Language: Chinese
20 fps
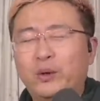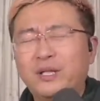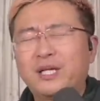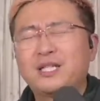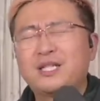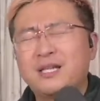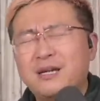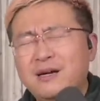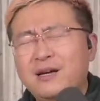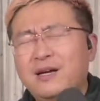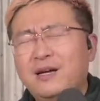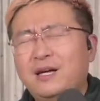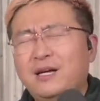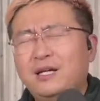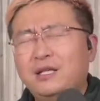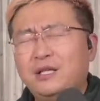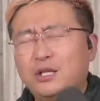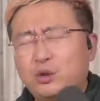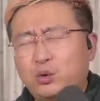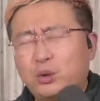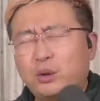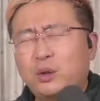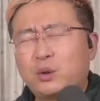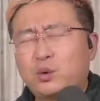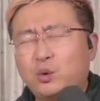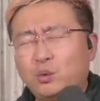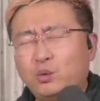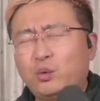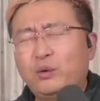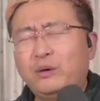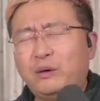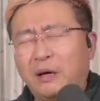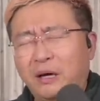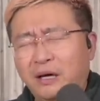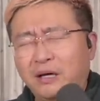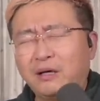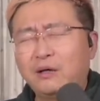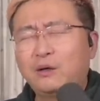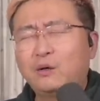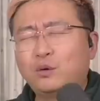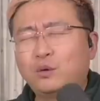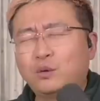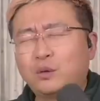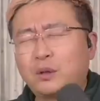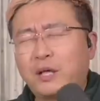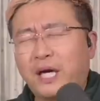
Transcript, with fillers: 但是你觉得中国能够